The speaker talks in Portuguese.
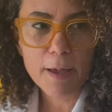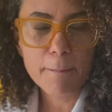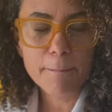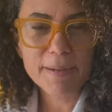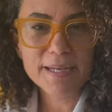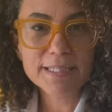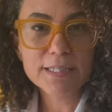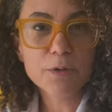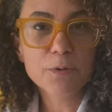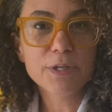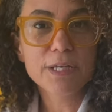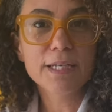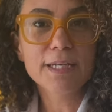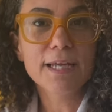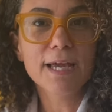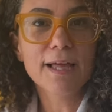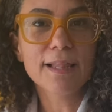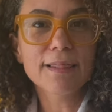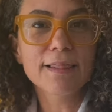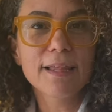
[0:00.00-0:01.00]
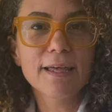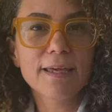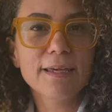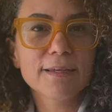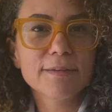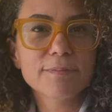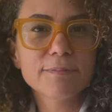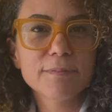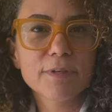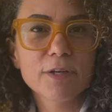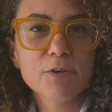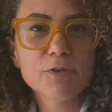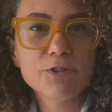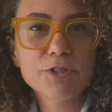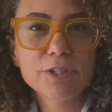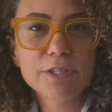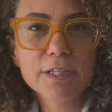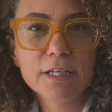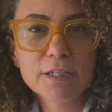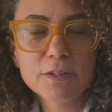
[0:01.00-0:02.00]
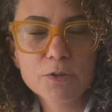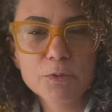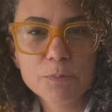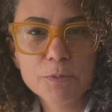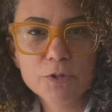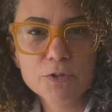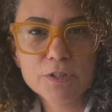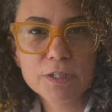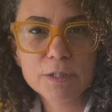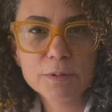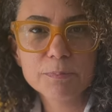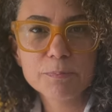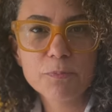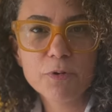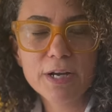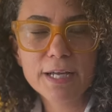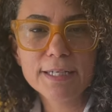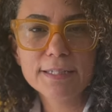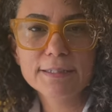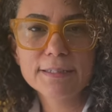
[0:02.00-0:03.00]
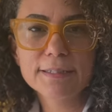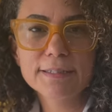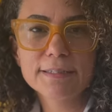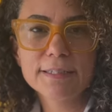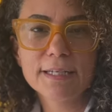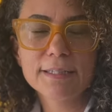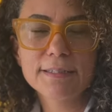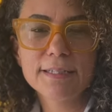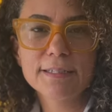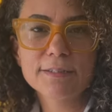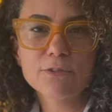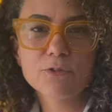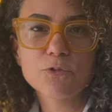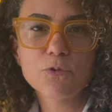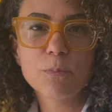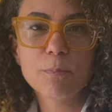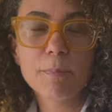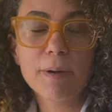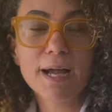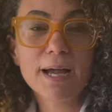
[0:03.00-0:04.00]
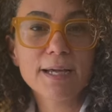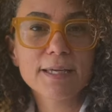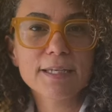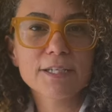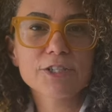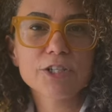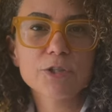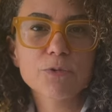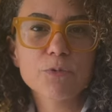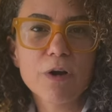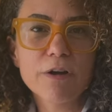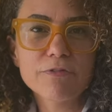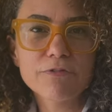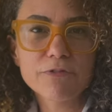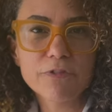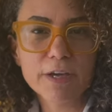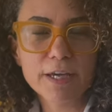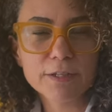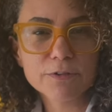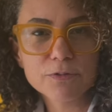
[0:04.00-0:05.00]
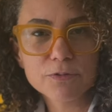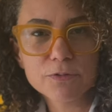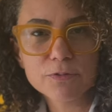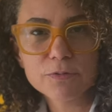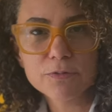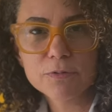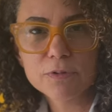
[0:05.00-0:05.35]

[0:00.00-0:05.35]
Mas eu iria além, eu diria que o music branding está dentro do marketing do afeto.